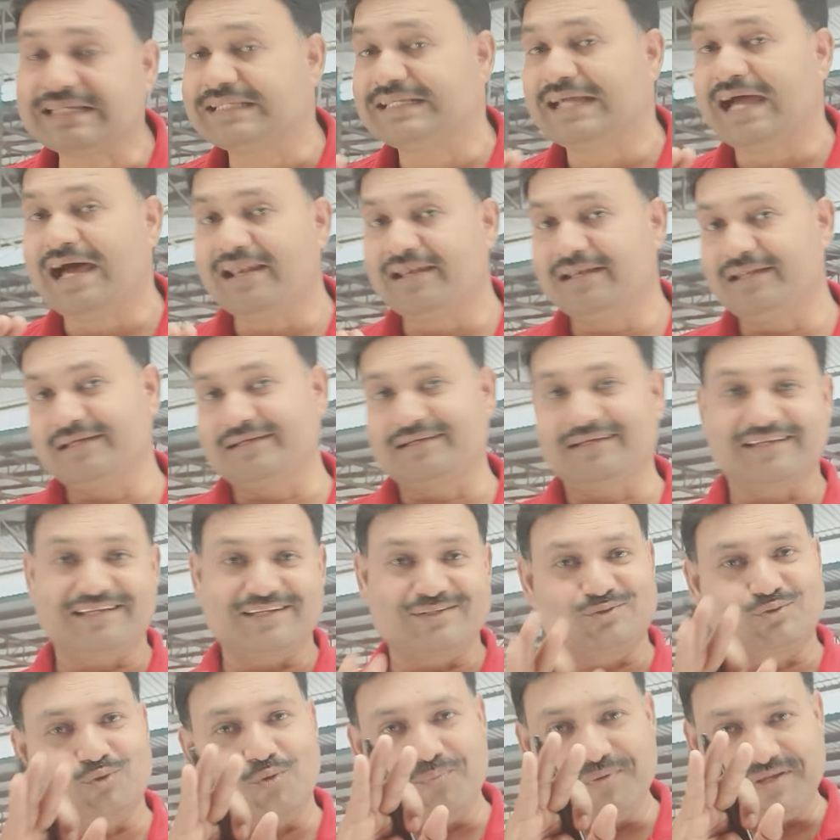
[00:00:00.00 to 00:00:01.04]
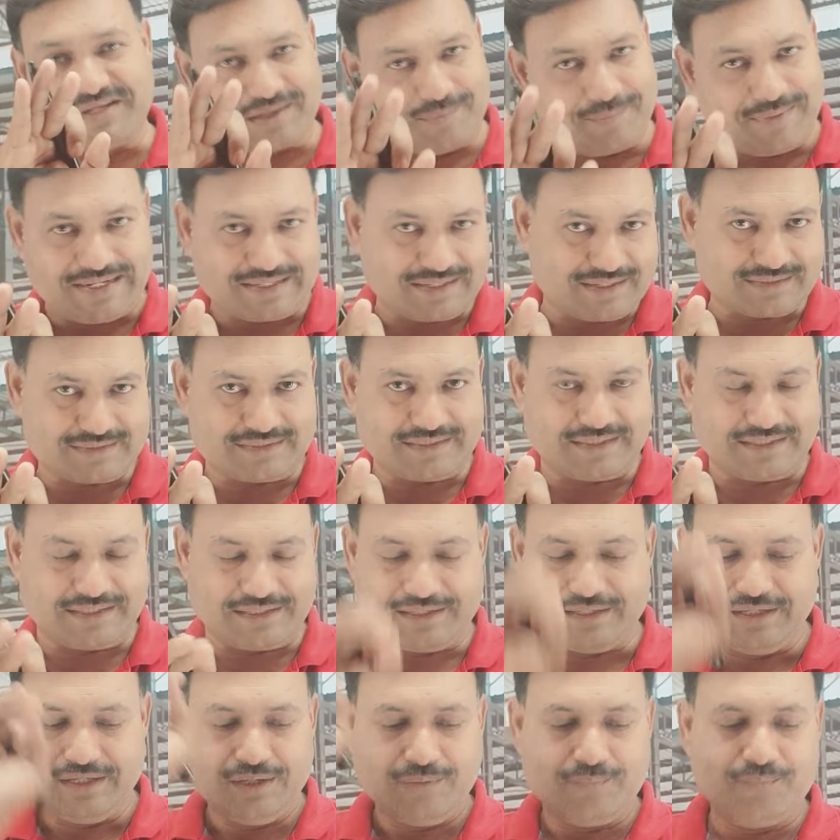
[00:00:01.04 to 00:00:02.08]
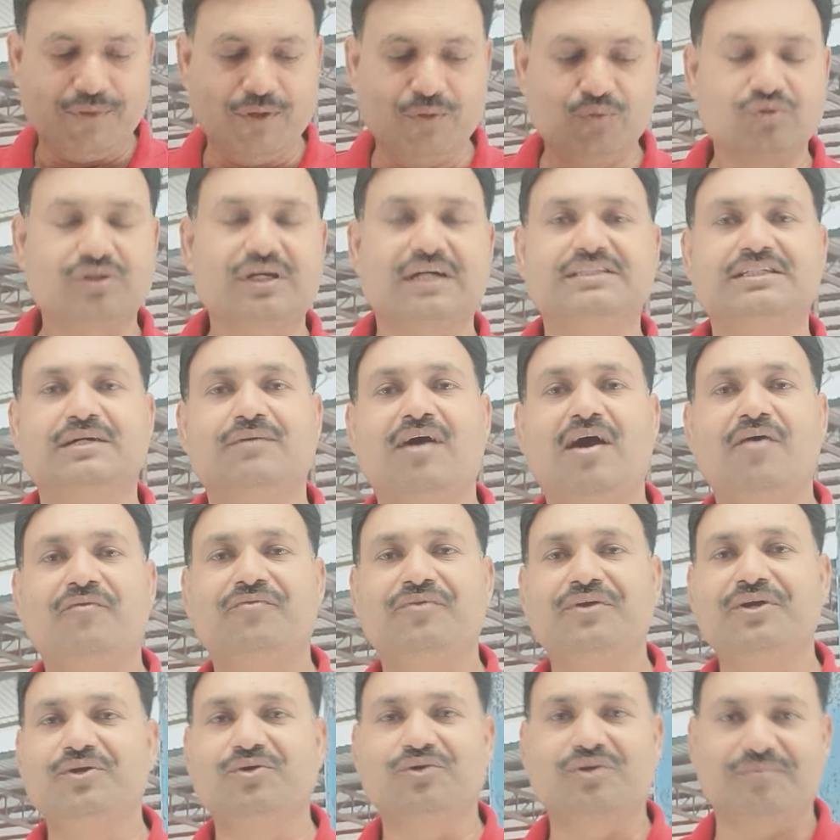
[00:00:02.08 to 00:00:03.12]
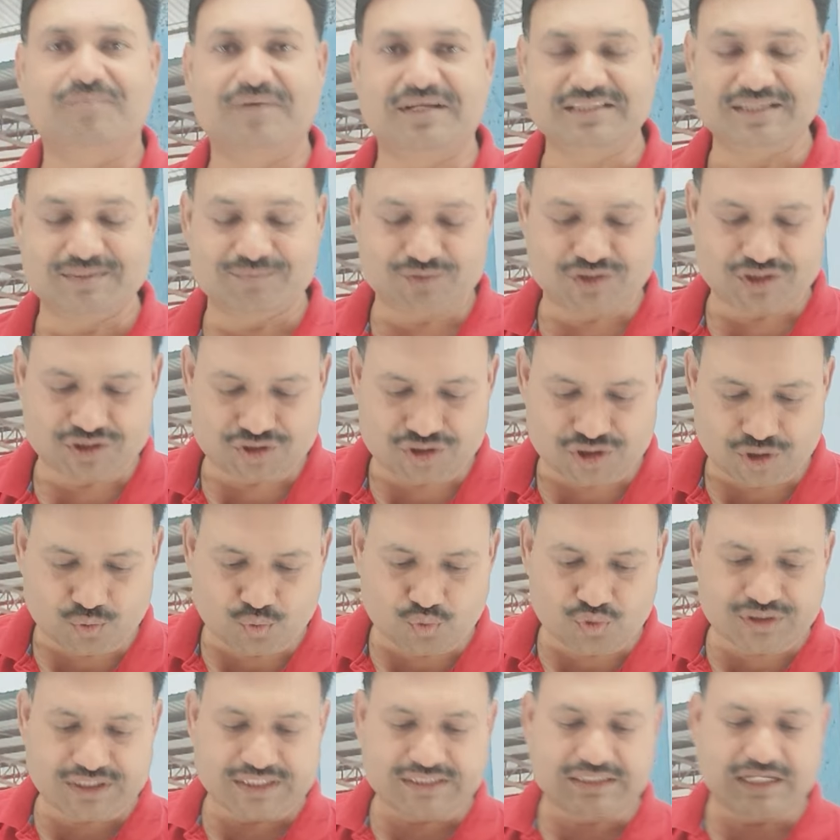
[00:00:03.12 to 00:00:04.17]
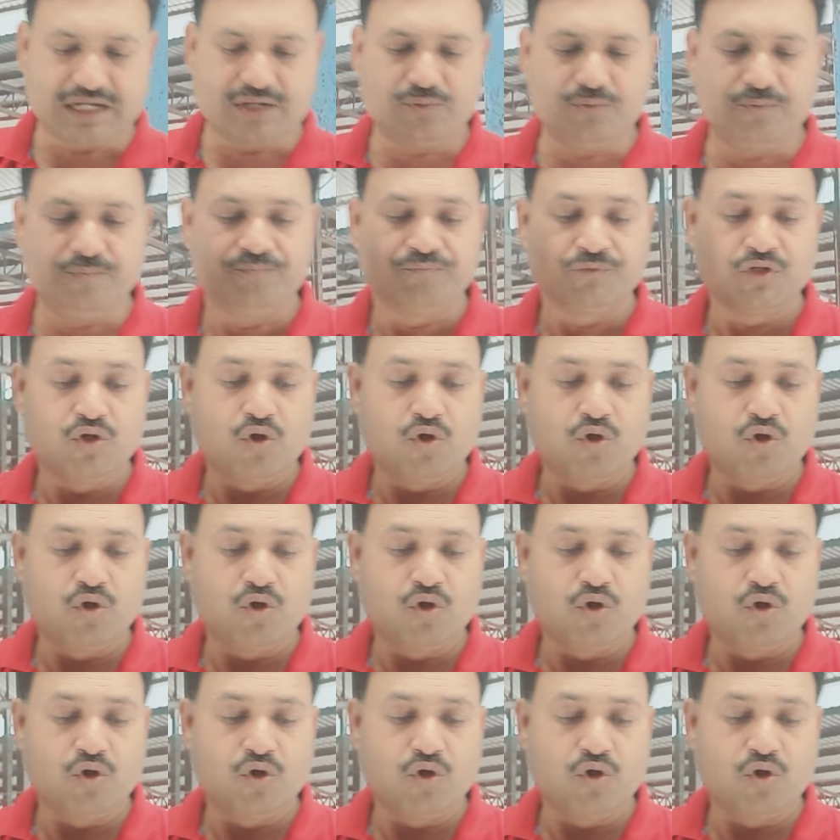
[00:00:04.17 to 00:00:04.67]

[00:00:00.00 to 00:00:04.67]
ज्ञान लिख करके जो भी कमेंट करते हैं मैं उनका जवाब वीडियो के माध्यम से ज़रूर देता हूँ